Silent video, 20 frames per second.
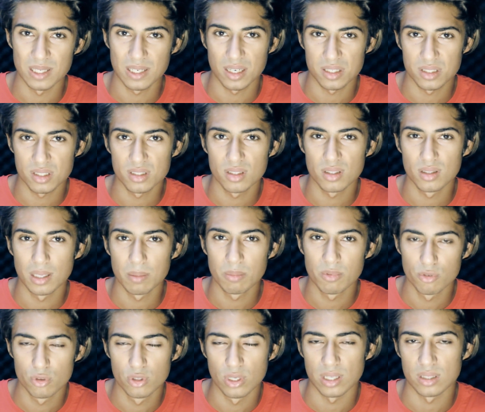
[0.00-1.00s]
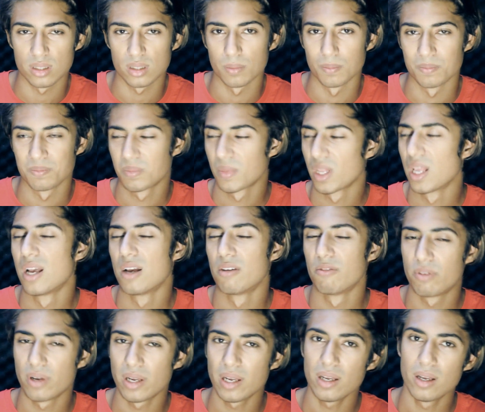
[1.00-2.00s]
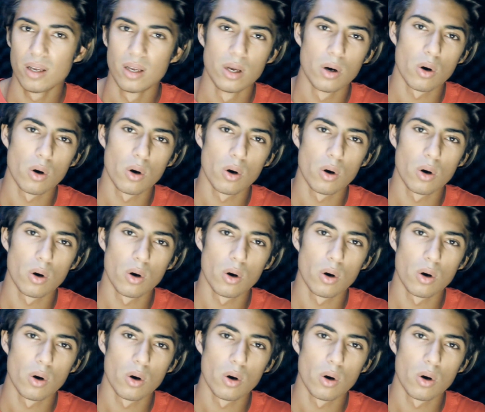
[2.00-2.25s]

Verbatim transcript: beni kaçırdı diye bir video attım. Ve